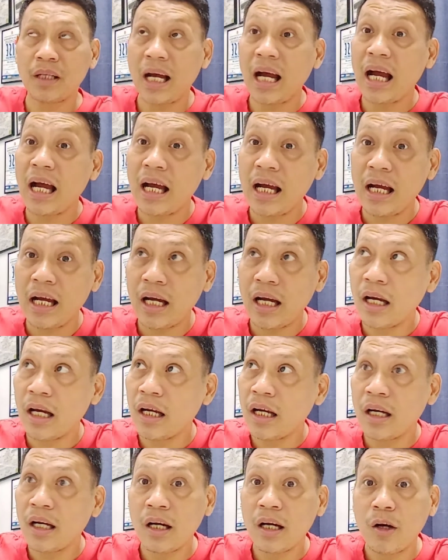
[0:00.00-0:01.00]
Ah,
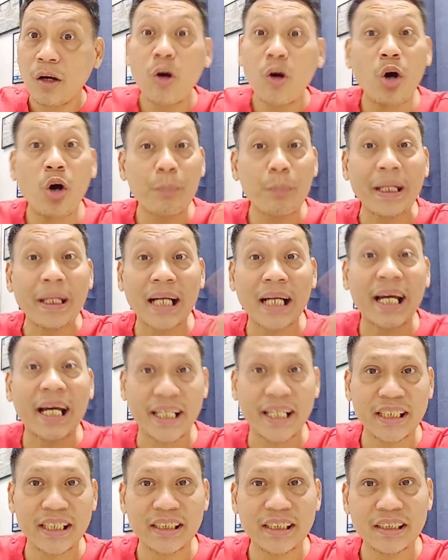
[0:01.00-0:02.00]
oh,
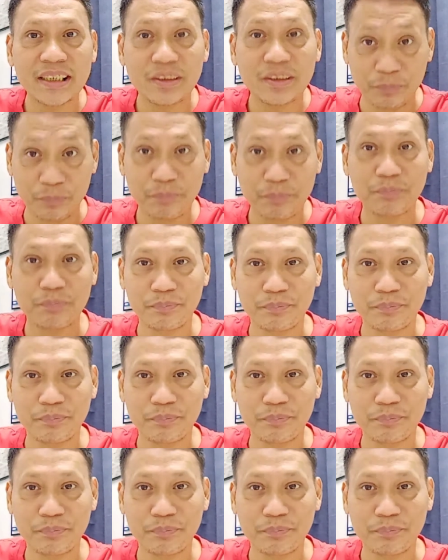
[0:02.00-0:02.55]
pagkain. Hmm.